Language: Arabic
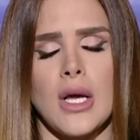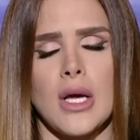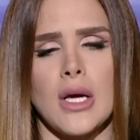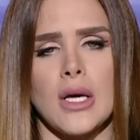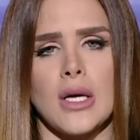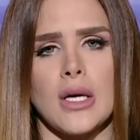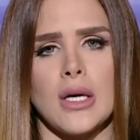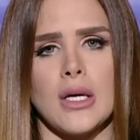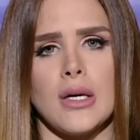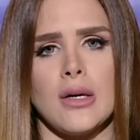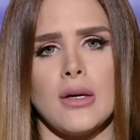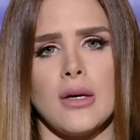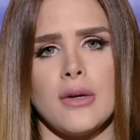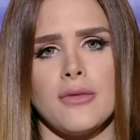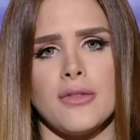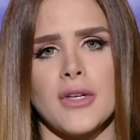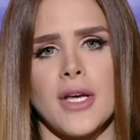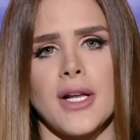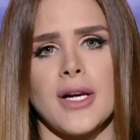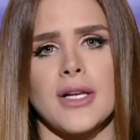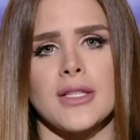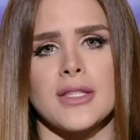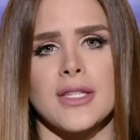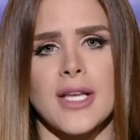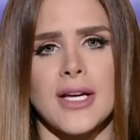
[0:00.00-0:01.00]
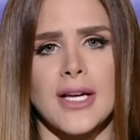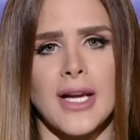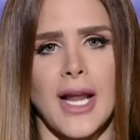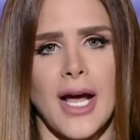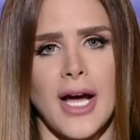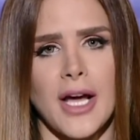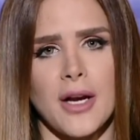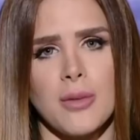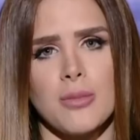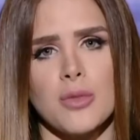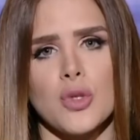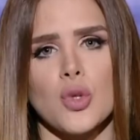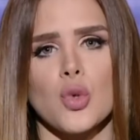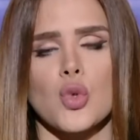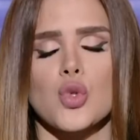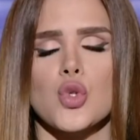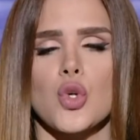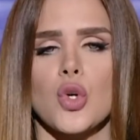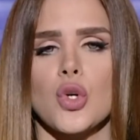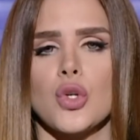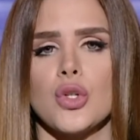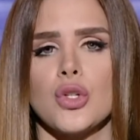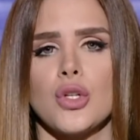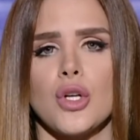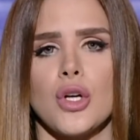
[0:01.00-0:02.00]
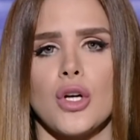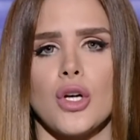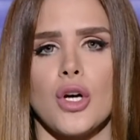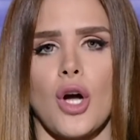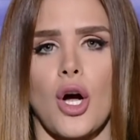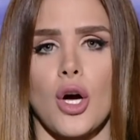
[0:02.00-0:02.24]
آه، فيها الانتاج الحربي قصاد آه،